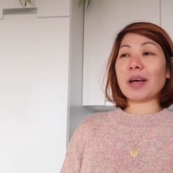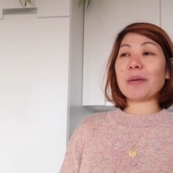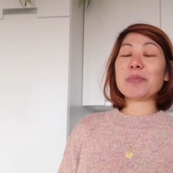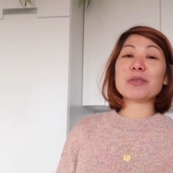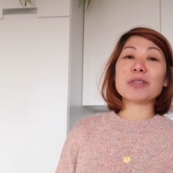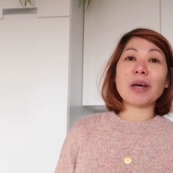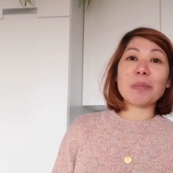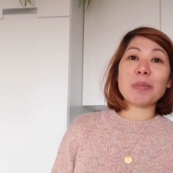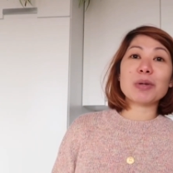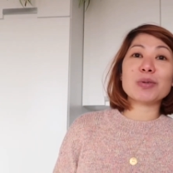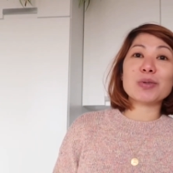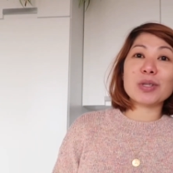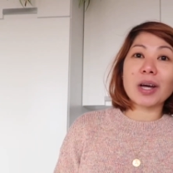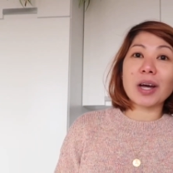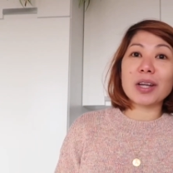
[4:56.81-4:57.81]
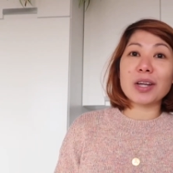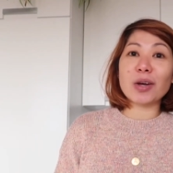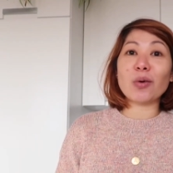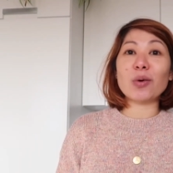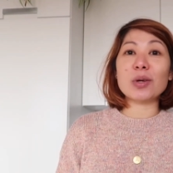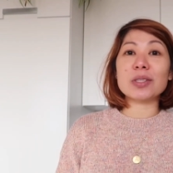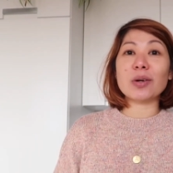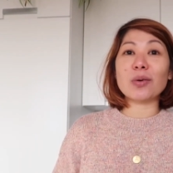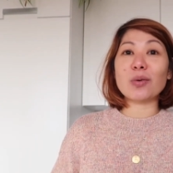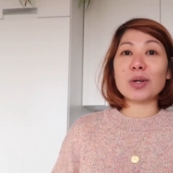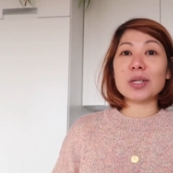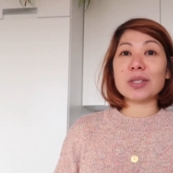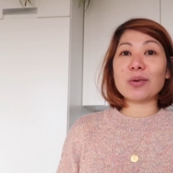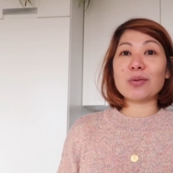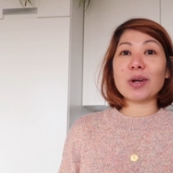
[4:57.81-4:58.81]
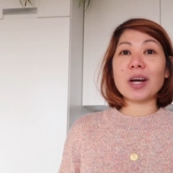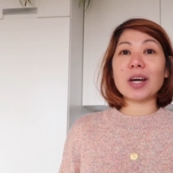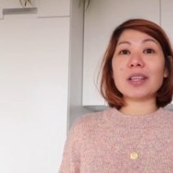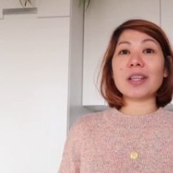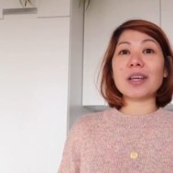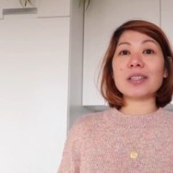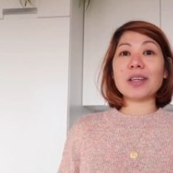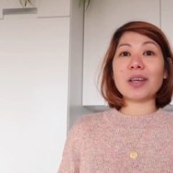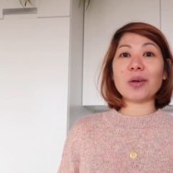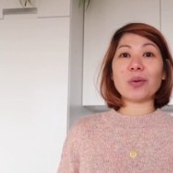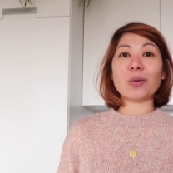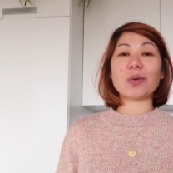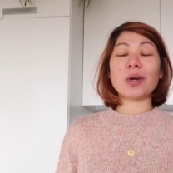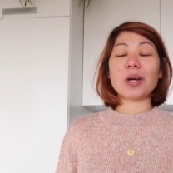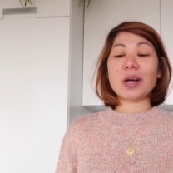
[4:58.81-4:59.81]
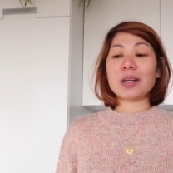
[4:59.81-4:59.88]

Tapos sabi ko sa kanya, oh, isang oras akong nagantay sa iyo.